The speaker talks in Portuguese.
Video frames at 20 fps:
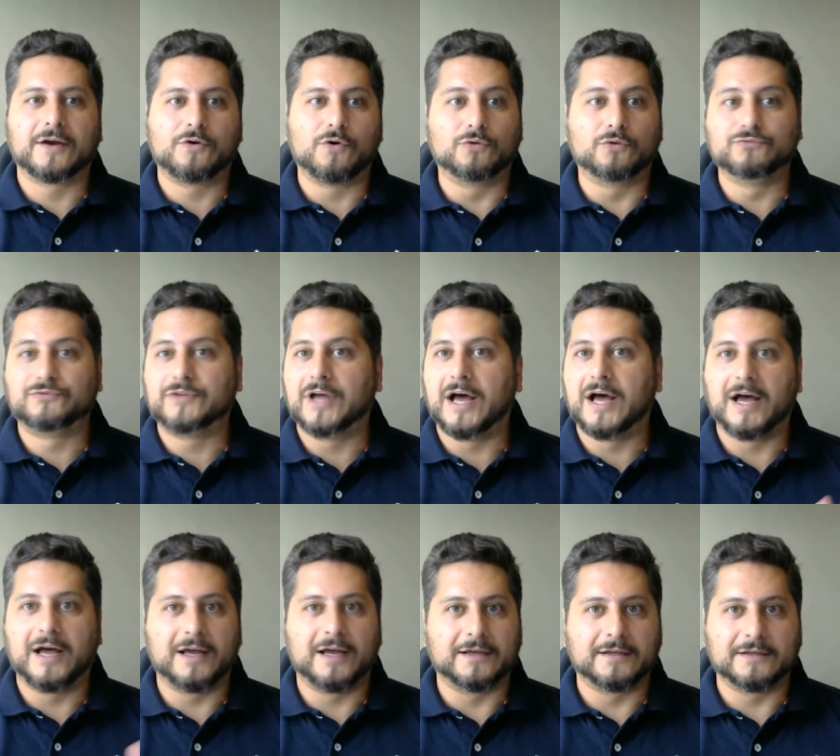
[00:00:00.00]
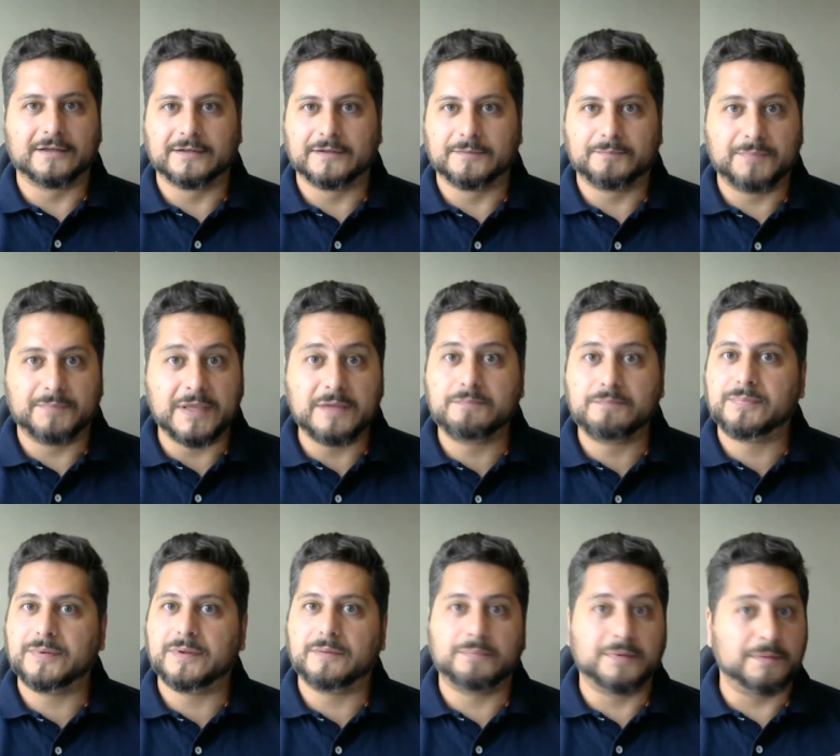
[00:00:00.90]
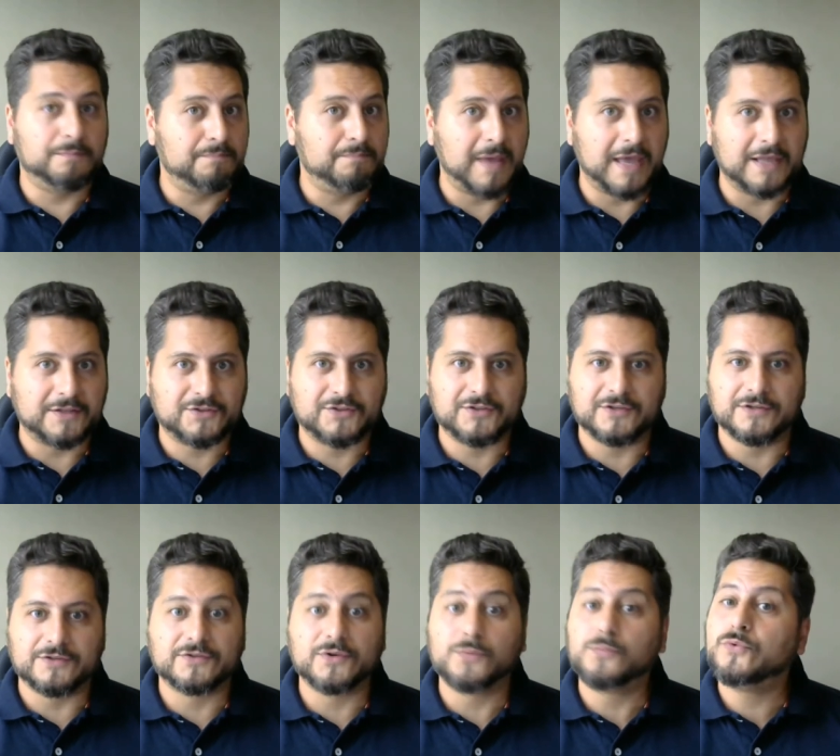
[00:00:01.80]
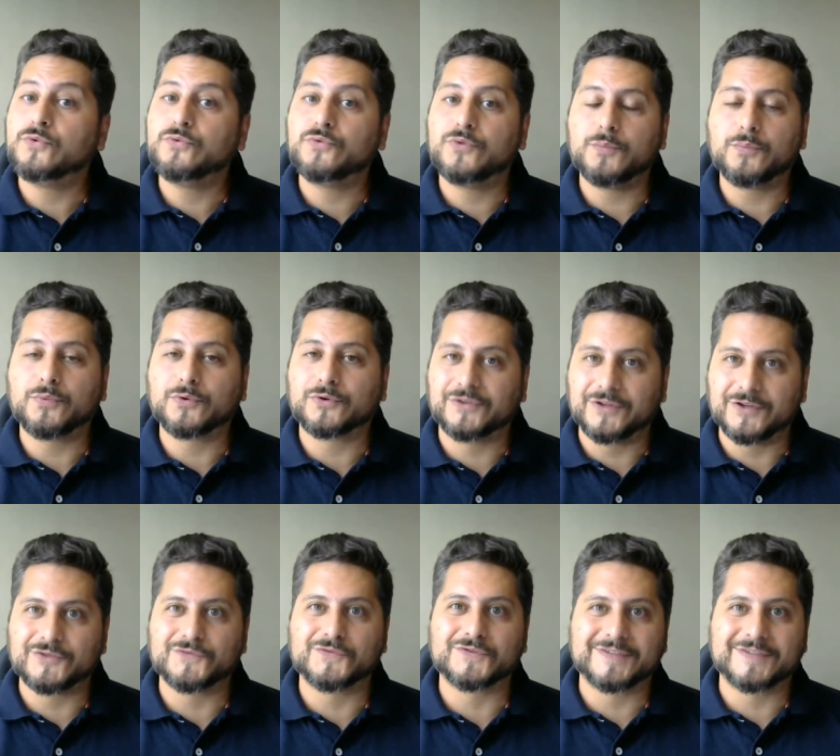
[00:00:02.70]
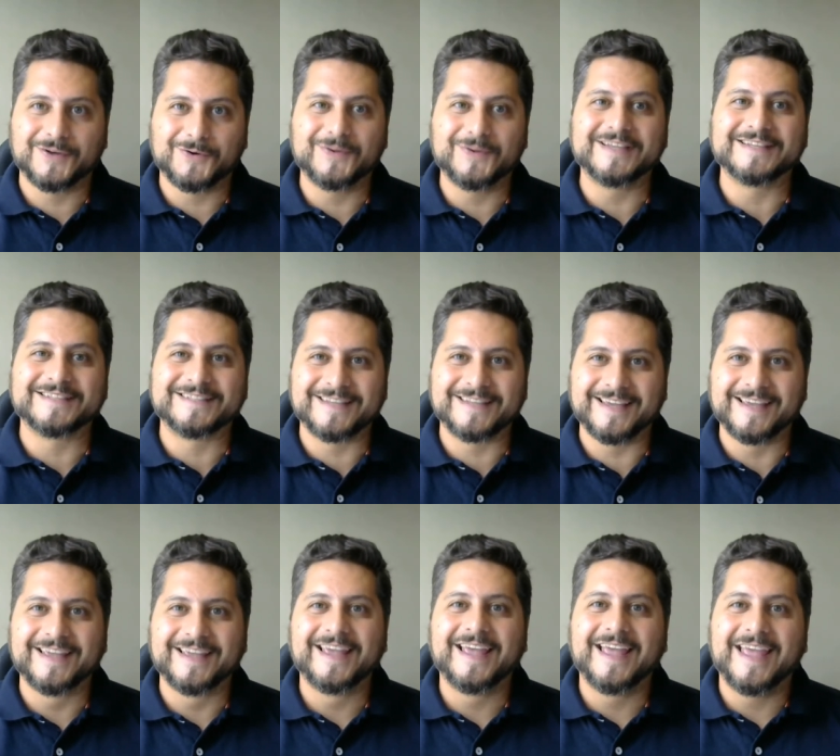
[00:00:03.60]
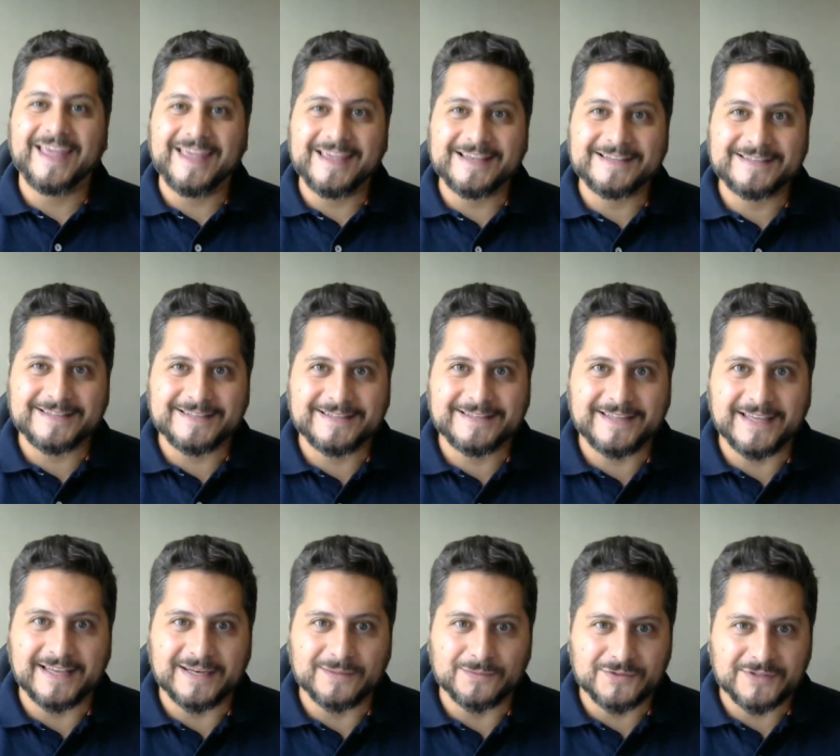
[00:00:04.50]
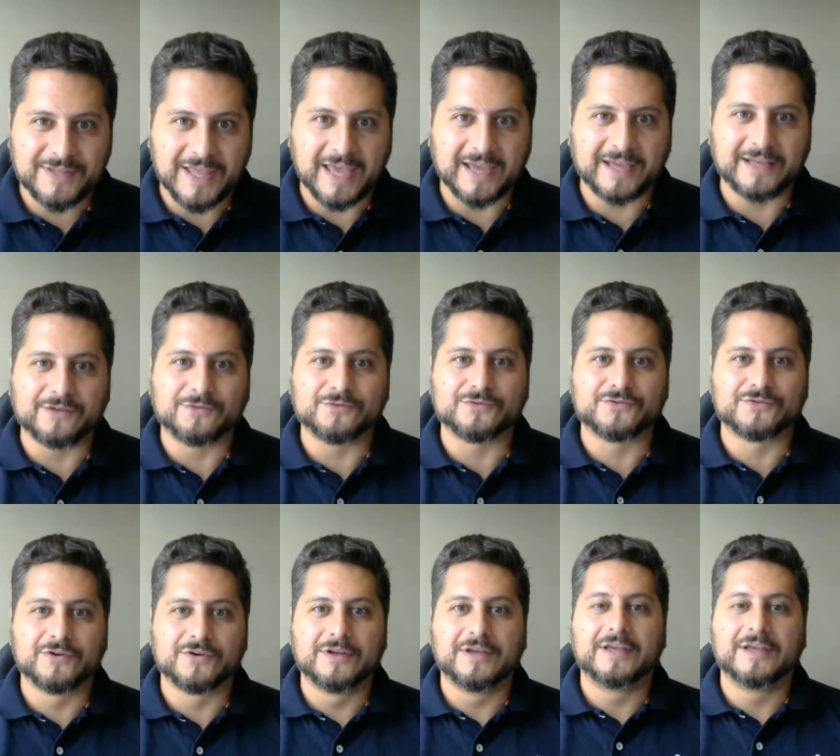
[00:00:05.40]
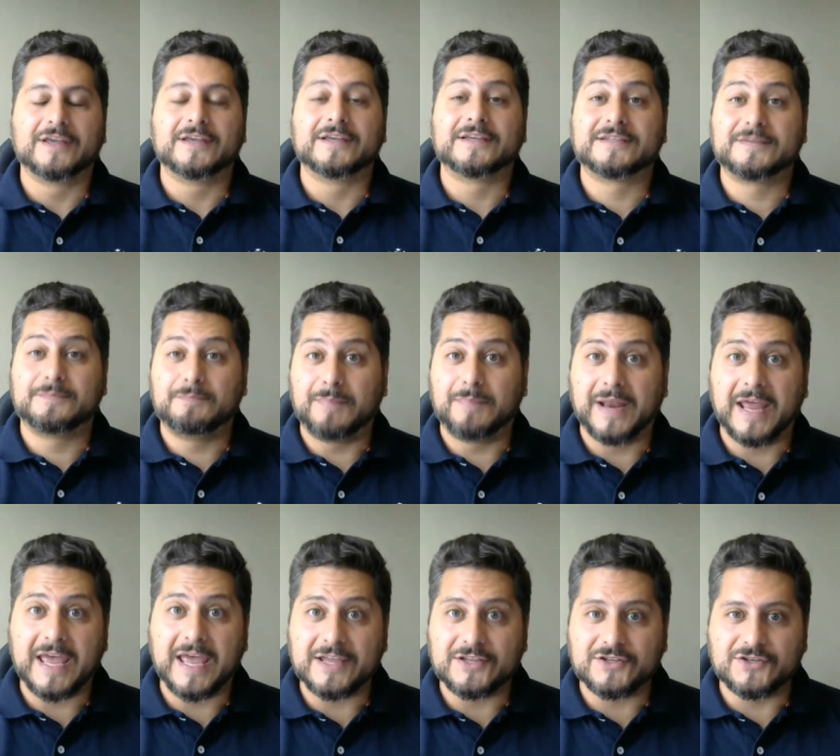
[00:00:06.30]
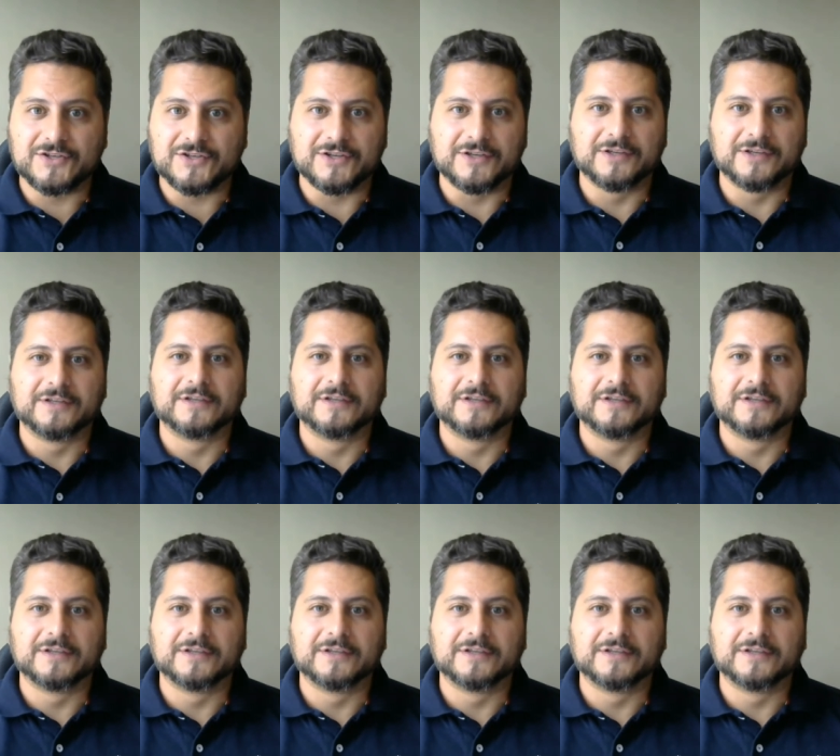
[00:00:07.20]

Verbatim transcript: conta é, PIP, pipete, isso é muito importante você conhecer esses termos técnicos spread,